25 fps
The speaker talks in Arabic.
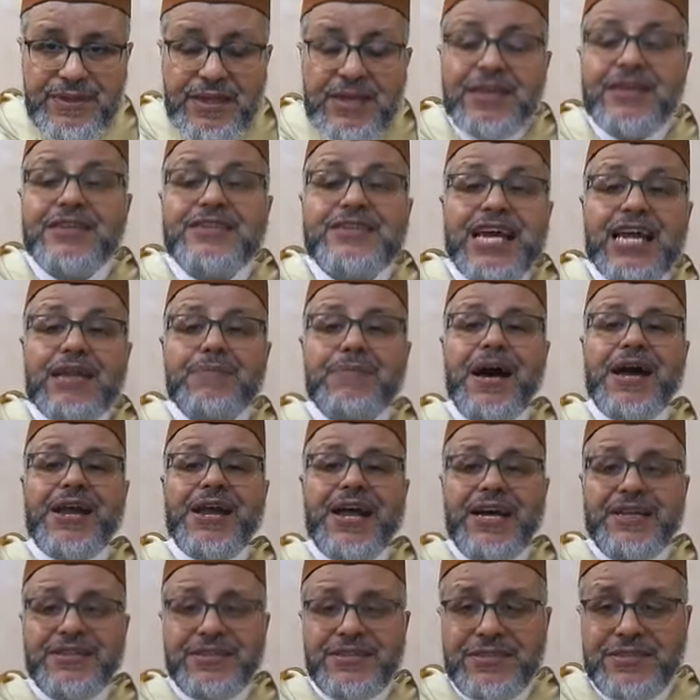ديال
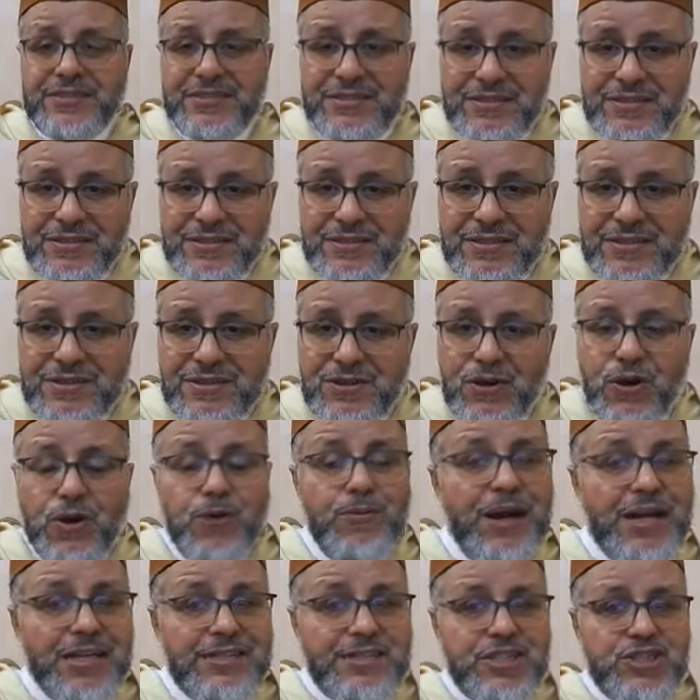مرض وما
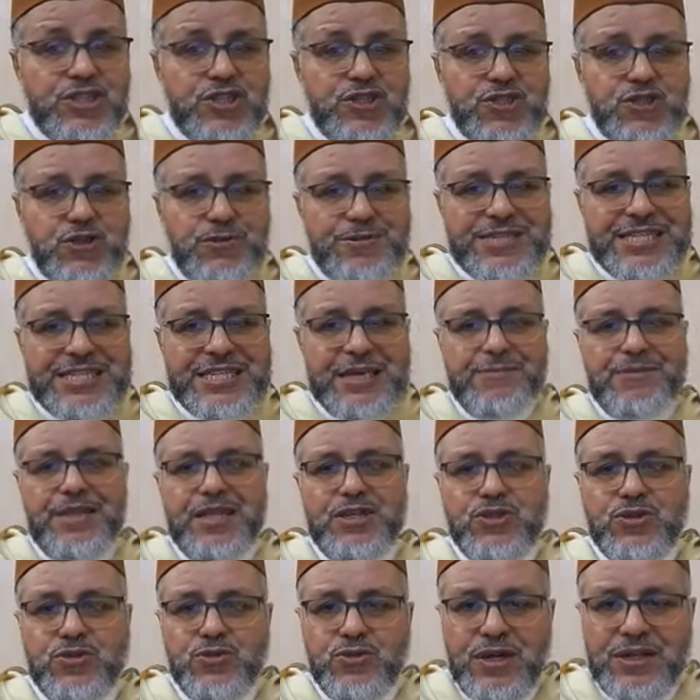قديش تصوم ست ايام ديال
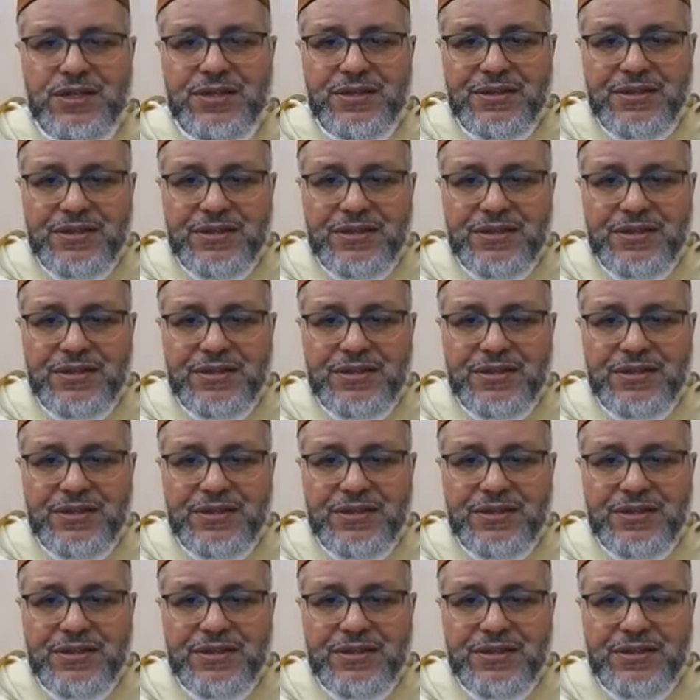شوال